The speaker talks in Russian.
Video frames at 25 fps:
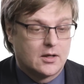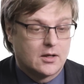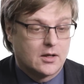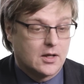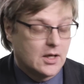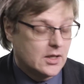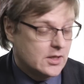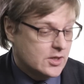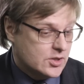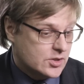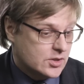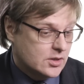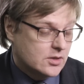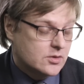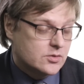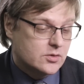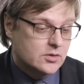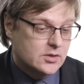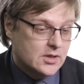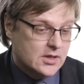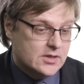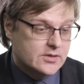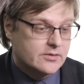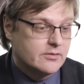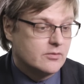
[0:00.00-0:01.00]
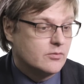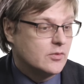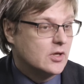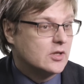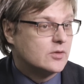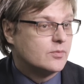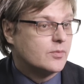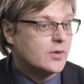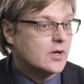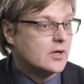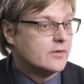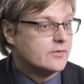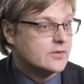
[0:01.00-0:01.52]
Конечно, государство
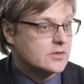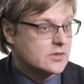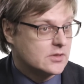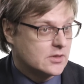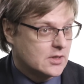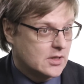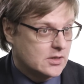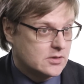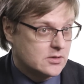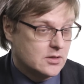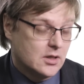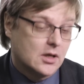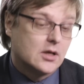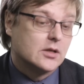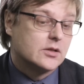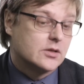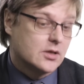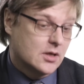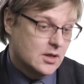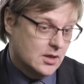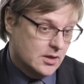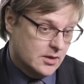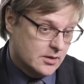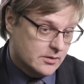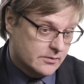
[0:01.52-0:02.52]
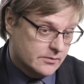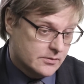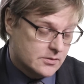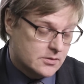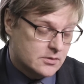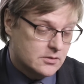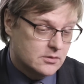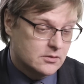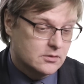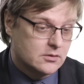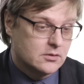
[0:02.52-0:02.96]
имеет право знать и контролировать